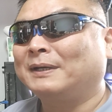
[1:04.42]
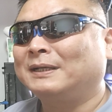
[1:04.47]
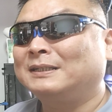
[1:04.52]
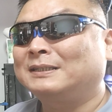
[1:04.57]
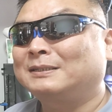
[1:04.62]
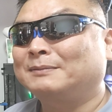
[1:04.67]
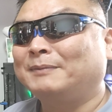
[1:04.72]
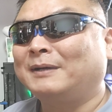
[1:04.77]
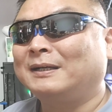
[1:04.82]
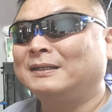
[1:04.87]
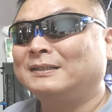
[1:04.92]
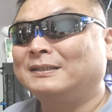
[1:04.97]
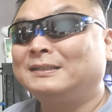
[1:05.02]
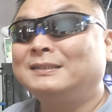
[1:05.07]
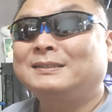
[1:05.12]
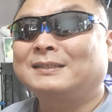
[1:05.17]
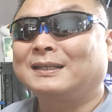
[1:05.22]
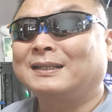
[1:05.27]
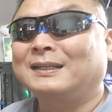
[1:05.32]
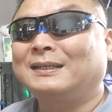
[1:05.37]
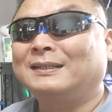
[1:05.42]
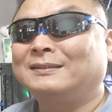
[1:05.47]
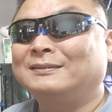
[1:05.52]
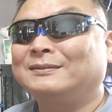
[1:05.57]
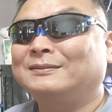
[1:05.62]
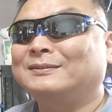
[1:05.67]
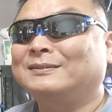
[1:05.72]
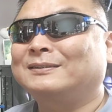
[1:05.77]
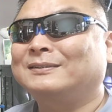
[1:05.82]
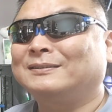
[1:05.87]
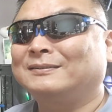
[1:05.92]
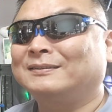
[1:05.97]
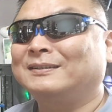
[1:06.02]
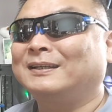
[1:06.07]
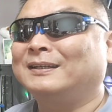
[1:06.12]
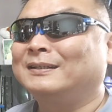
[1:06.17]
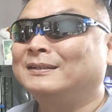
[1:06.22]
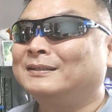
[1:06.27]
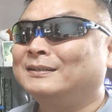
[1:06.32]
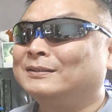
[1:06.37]
ぱり一番いいじゃないのっていう
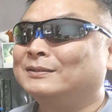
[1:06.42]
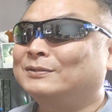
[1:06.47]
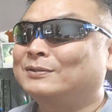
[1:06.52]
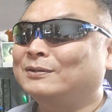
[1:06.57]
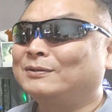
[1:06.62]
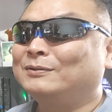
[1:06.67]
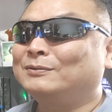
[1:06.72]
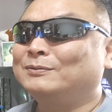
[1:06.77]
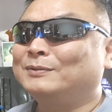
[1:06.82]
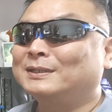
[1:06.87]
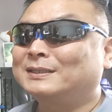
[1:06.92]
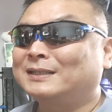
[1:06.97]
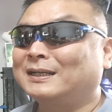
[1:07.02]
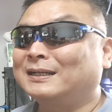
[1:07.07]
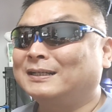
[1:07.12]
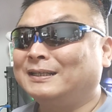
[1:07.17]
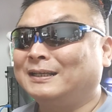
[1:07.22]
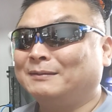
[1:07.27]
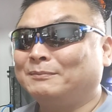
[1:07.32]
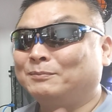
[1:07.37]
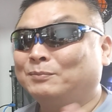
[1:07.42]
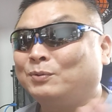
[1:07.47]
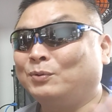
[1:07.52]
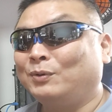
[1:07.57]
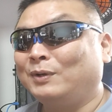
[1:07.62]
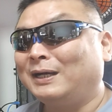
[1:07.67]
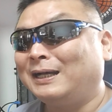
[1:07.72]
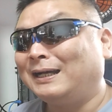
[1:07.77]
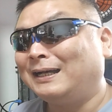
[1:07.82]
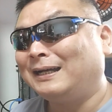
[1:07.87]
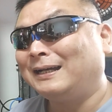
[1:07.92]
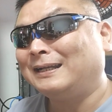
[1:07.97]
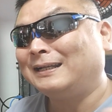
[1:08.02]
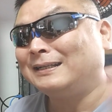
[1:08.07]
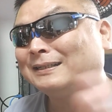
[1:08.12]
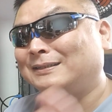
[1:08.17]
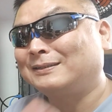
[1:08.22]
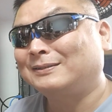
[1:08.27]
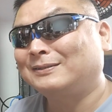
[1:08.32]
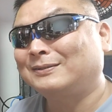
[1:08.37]
ねその噂がねぼ
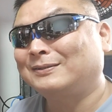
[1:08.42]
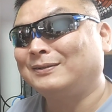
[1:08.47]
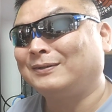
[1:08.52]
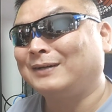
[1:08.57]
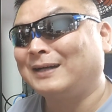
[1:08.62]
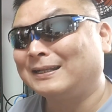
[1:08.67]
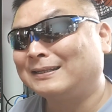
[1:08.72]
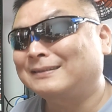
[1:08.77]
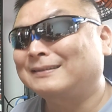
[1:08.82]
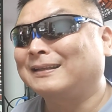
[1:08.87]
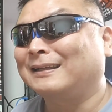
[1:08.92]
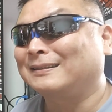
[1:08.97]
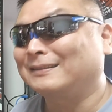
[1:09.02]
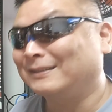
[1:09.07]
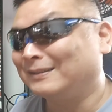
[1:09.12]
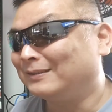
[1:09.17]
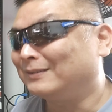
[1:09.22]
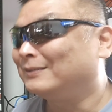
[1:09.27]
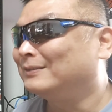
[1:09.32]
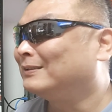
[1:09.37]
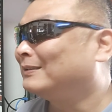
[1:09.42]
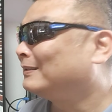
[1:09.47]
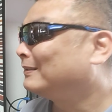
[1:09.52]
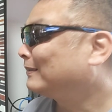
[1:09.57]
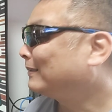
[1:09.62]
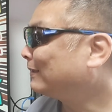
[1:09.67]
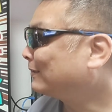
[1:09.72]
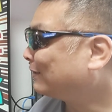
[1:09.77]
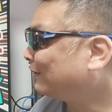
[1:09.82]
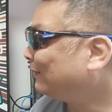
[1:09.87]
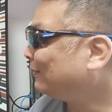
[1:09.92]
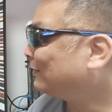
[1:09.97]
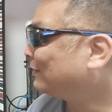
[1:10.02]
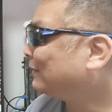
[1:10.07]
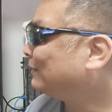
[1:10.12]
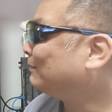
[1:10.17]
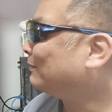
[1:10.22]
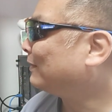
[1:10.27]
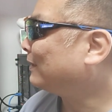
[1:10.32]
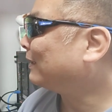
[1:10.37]
わーっとあったんだよでそれを
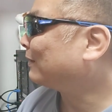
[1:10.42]
自身も